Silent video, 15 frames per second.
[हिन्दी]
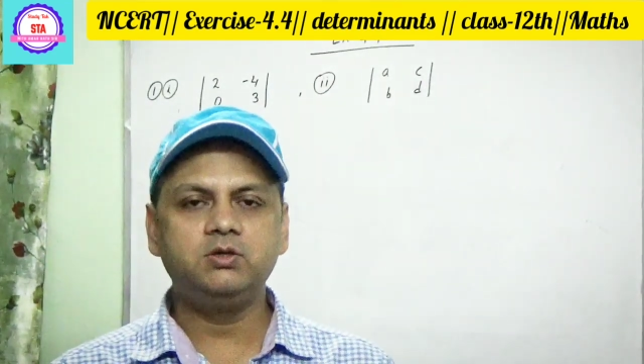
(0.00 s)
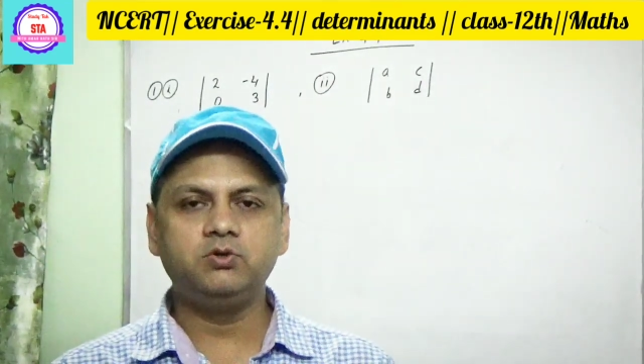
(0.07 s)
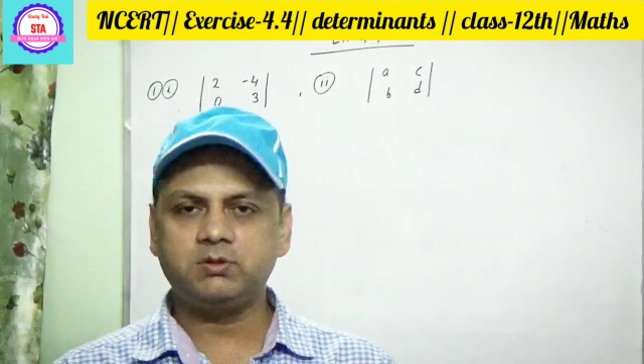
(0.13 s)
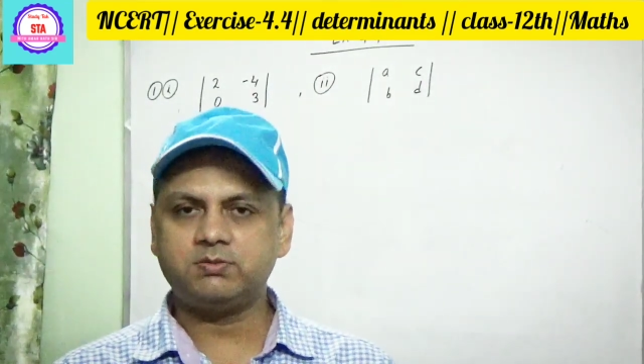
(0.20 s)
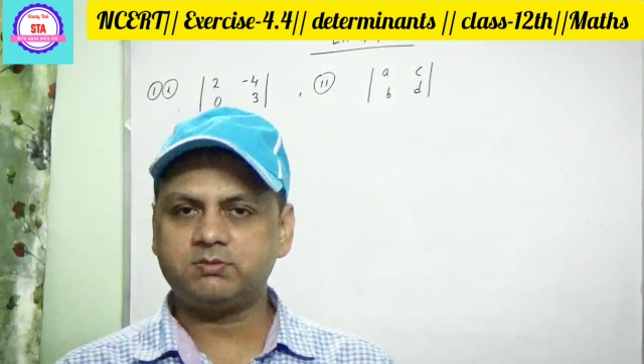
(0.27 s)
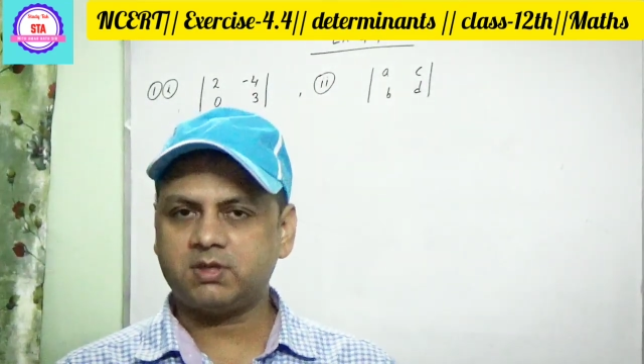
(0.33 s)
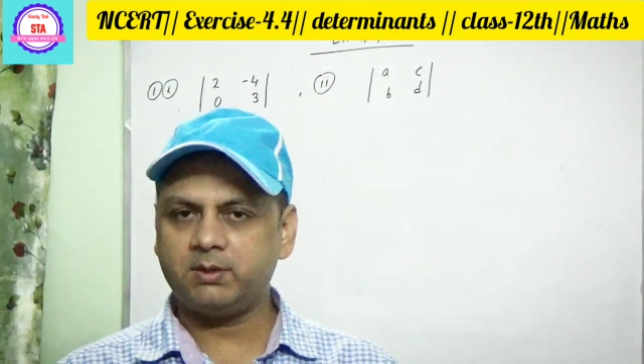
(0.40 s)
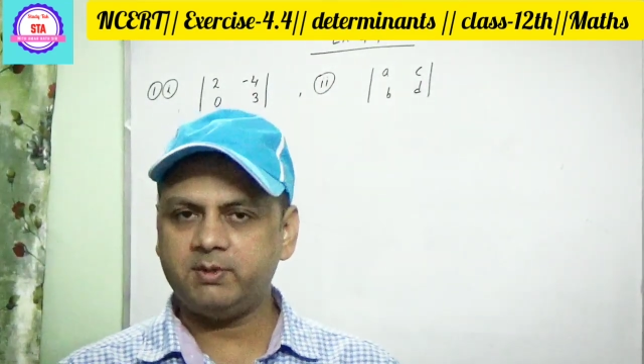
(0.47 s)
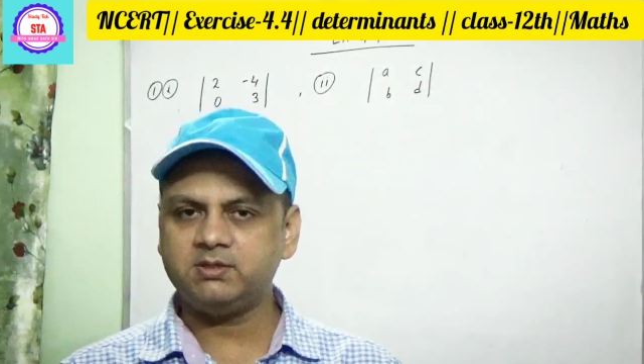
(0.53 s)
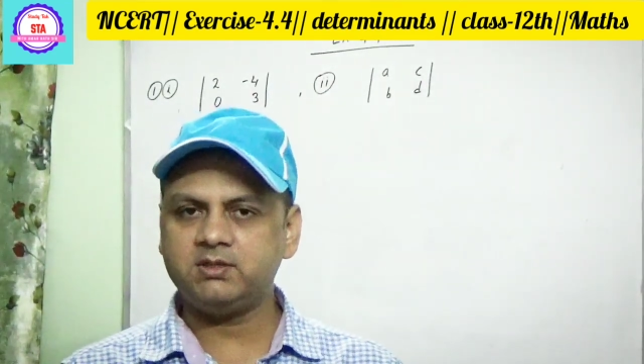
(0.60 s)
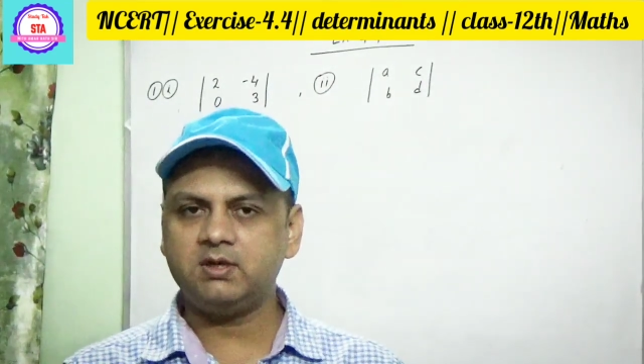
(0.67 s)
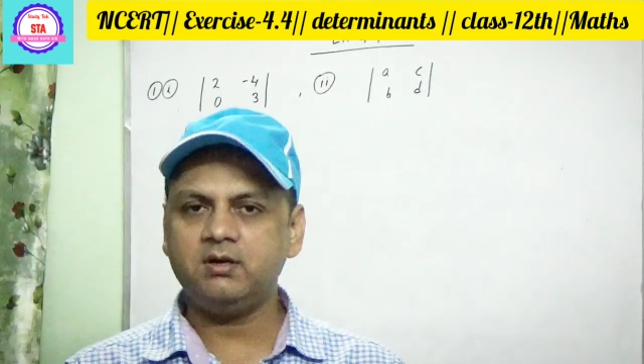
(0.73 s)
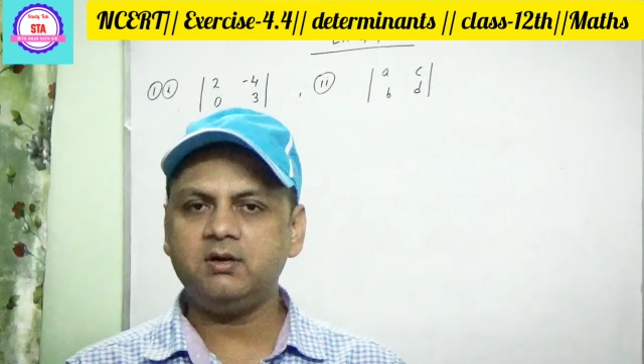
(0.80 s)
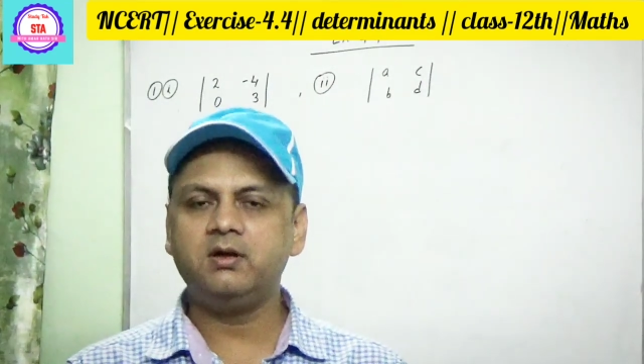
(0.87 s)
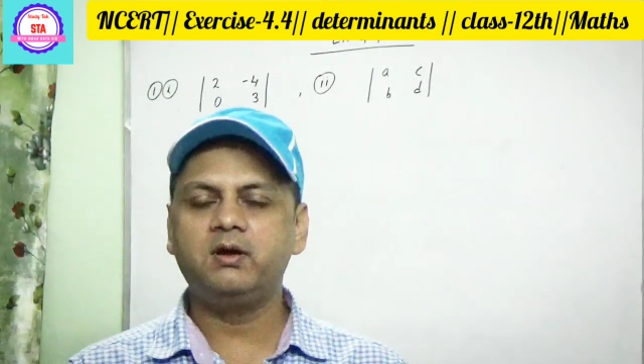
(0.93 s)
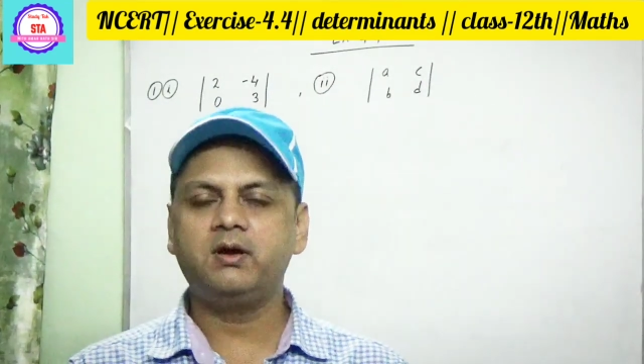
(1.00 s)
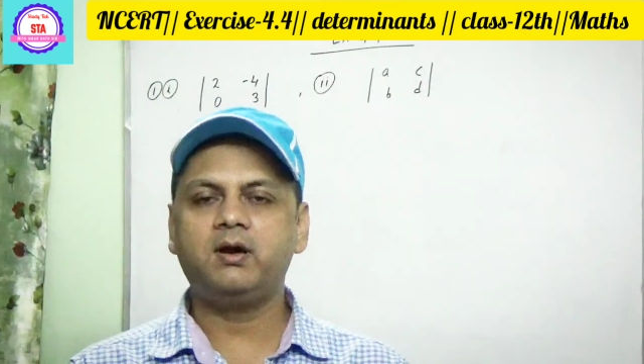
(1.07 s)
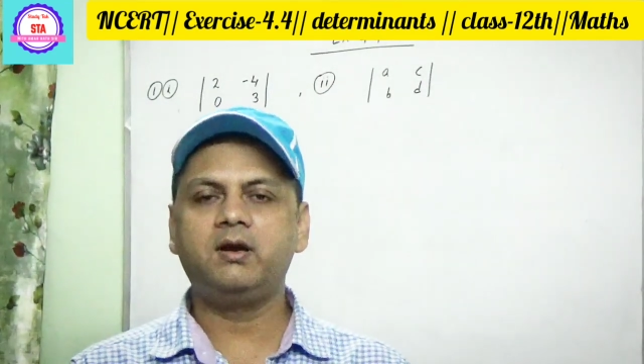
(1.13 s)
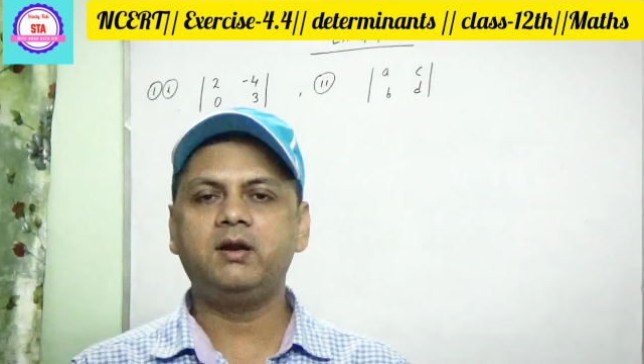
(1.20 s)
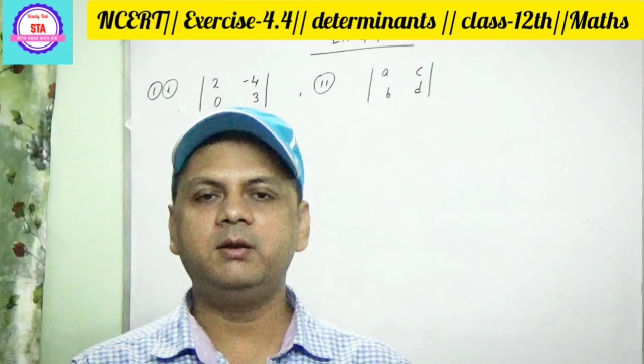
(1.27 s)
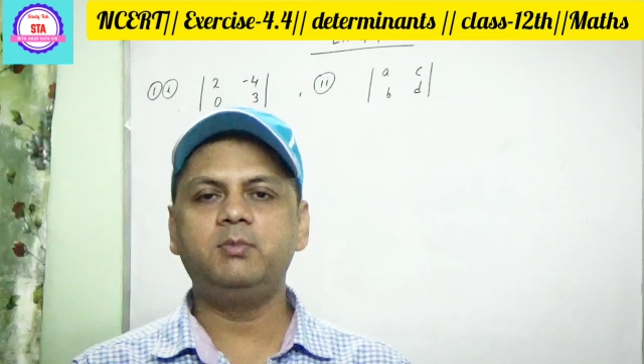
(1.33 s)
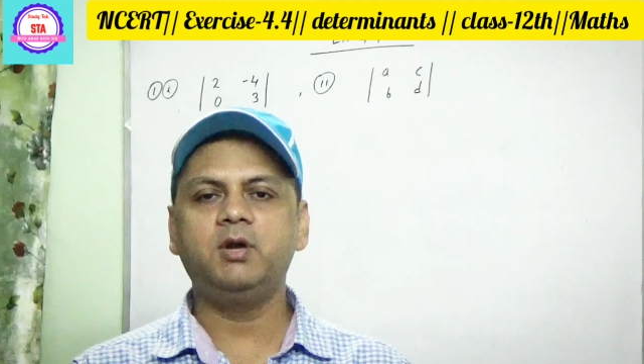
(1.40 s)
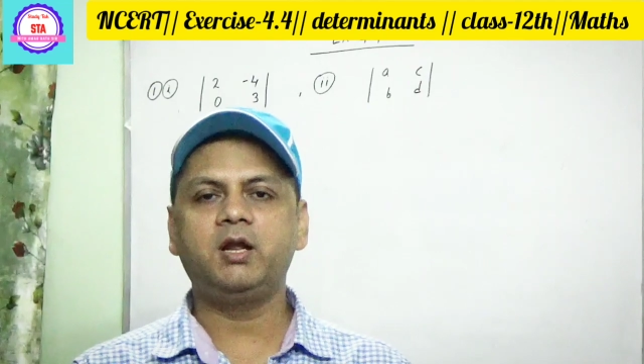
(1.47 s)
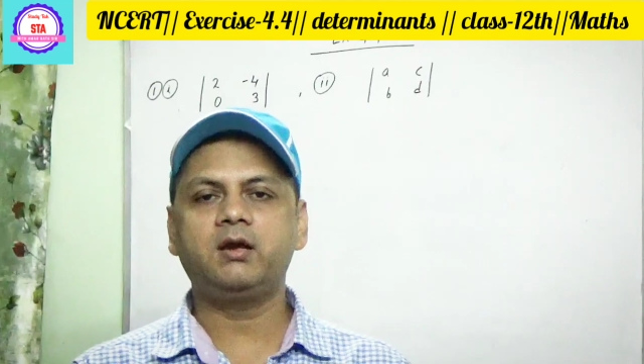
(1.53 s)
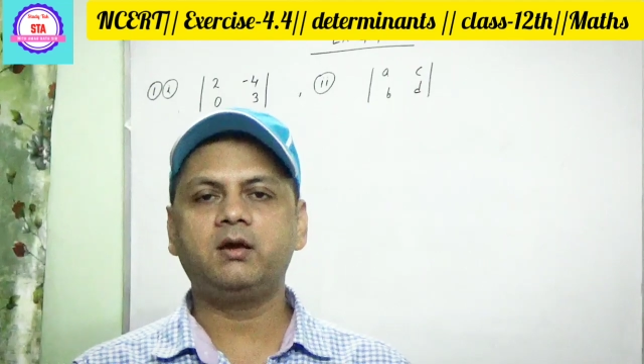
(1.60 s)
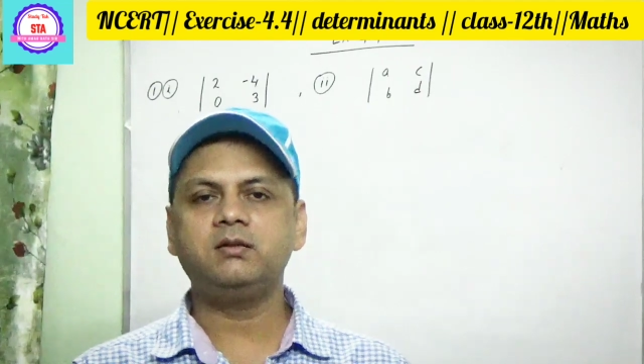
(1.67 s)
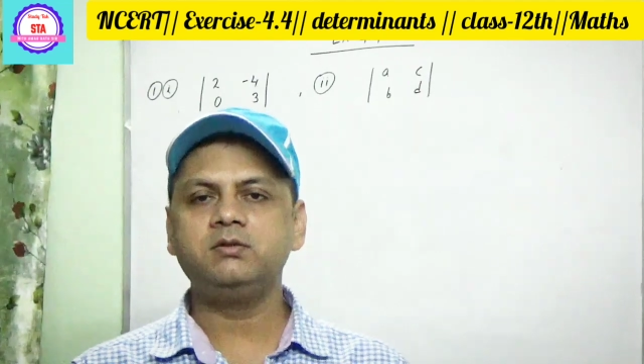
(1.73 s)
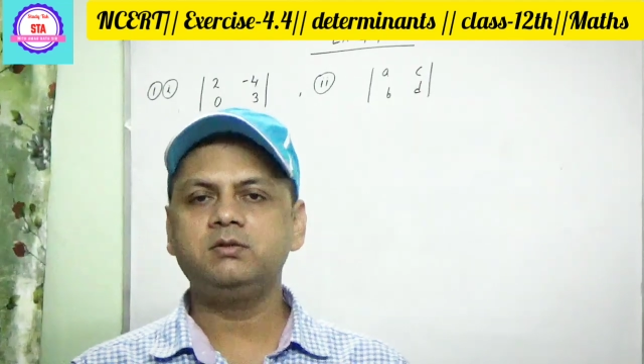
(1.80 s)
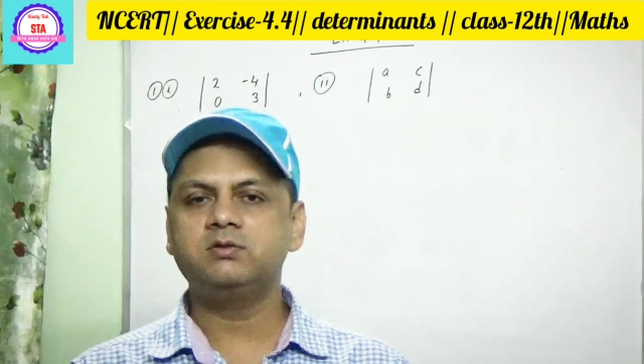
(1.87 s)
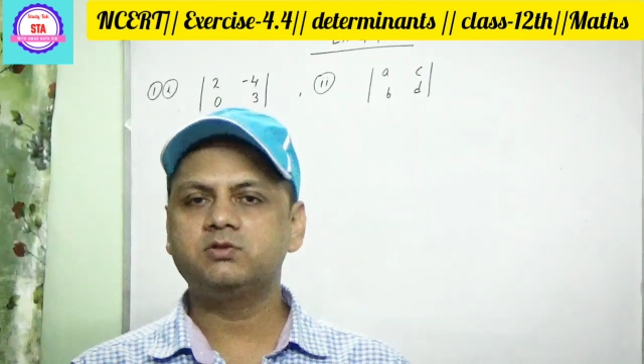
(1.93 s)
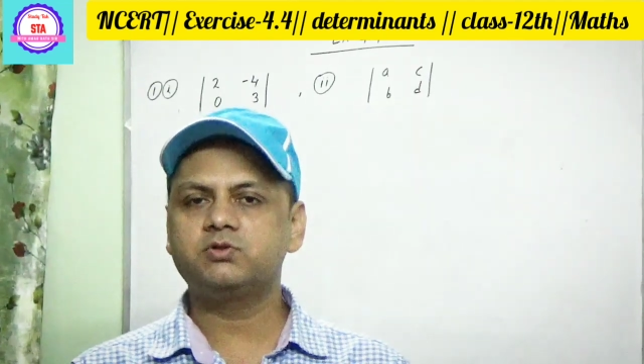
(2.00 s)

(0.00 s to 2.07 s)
you subscribe my channel and hit bell icon